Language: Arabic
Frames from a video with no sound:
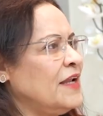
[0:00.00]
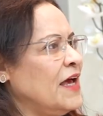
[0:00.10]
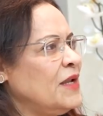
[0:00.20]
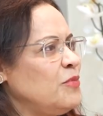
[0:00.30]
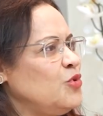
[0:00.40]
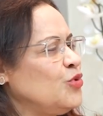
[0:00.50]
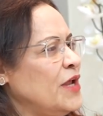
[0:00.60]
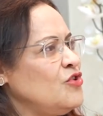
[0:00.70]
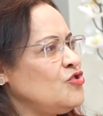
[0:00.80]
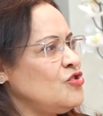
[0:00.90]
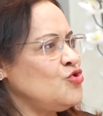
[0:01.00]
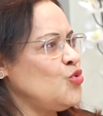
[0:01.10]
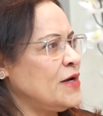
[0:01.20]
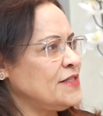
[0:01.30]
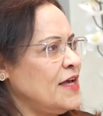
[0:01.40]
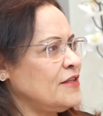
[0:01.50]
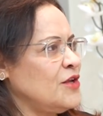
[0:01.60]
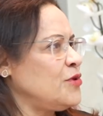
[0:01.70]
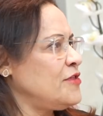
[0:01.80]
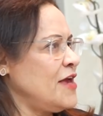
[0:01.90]
طلعنا بدون أي شيء
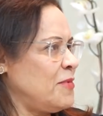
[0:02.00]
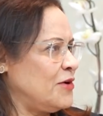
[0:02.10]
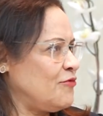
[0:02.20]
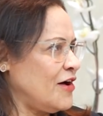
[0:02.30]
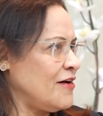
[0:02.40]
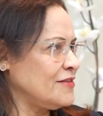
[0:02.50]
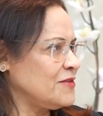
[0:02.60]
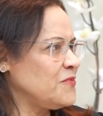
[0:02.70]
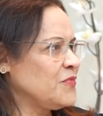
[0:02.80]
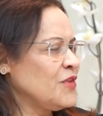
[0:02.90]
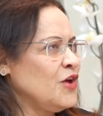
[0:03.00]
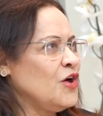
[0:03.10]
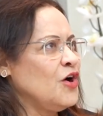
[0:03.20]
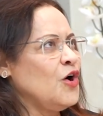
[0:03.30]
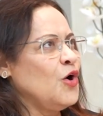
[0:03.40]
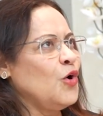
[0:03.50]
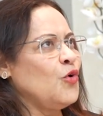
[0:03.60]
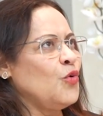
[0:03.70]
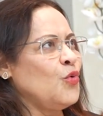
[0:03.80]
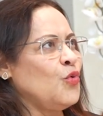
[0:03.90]
جوازاتنا وثيابنا فقط
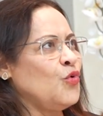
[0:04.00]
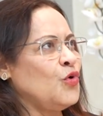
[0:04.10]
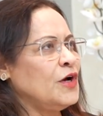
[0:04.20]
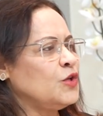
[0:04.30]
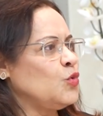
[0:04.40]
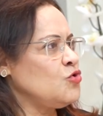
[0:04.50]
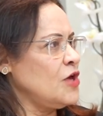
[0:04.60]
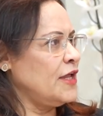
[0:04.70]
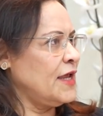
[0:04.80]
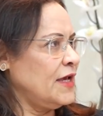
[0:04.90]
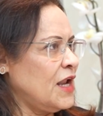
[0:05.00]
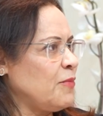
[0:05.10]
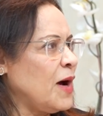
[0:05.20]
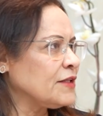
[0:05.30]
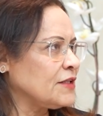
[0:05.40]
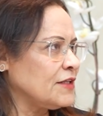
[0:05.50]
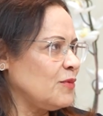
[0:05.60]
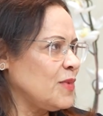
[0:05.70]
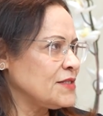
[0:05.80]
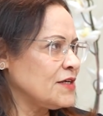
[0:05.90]
وتوجهنا إلى محطة
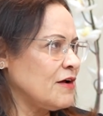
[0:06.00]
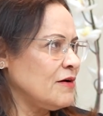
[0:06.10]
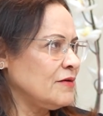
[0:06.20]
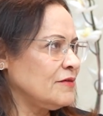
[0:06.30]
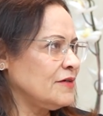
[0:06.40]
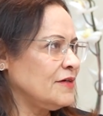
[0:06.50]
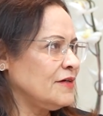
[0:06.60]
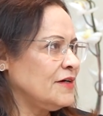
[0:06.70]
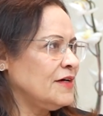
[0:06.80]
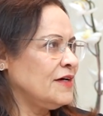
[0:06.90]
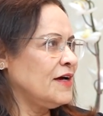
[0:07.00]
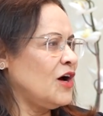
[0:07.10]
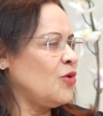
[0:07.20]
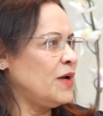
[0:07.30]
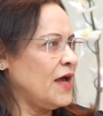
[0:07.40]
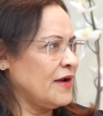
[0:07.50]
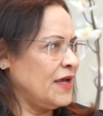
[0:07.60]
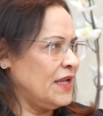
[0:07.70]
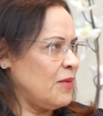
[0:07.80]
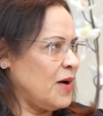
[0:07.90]
البصرة أو بالأحرى
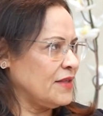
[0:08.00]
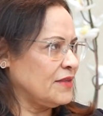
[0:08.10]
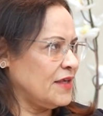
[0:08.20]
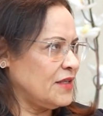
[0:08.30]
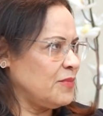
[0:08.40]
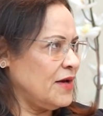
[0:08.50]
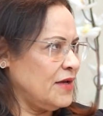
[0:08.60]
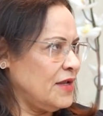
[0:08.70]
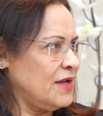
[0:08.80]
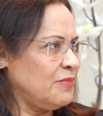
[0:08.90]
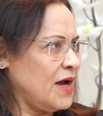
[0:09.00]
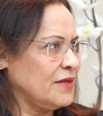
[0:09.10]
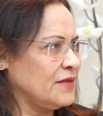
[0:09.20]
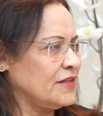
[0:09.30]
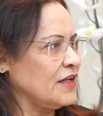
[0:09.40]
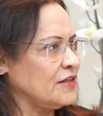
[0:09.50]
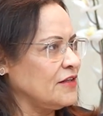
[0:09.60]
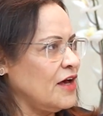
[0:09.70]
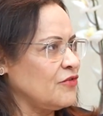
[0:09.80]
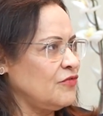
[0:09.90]
إلى محطة محطة
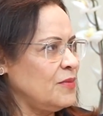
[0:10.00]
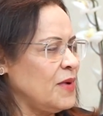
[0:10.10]
القطار في